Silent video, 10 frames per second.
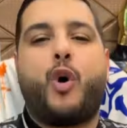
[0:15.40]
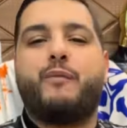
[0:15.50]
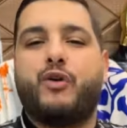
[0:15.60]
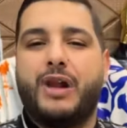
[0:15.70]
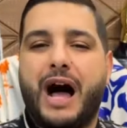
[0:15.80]

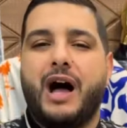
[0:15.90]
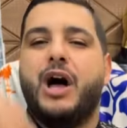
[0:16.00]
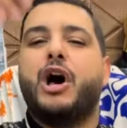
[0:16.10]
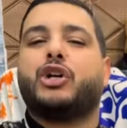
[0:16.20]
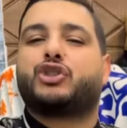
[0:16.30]
قنبله
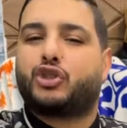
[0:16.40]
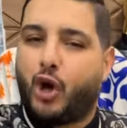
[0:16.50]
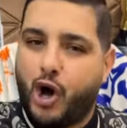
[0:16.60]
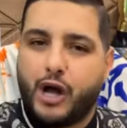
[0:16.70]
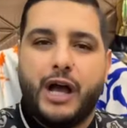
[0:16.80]

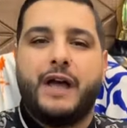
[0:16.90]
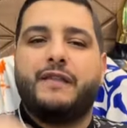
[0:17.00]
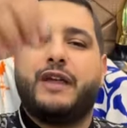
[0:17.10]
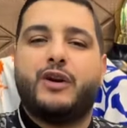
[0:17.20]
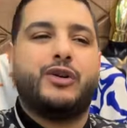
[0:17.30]
السوق
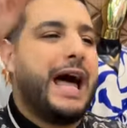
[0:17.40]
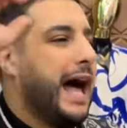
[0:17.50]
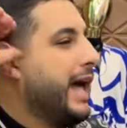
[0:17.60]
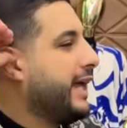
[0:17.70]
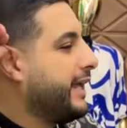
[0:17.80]
نديروا
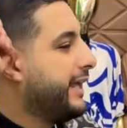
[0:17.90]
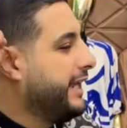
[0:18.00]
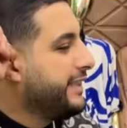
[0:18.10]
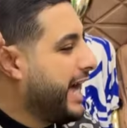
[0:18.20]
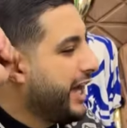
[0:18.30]
له
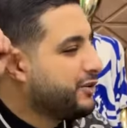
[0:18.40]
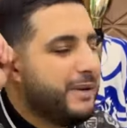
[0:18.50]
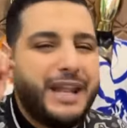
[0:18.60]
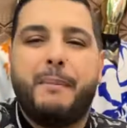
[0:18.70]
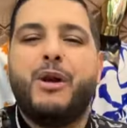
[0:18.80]
قيداج منه من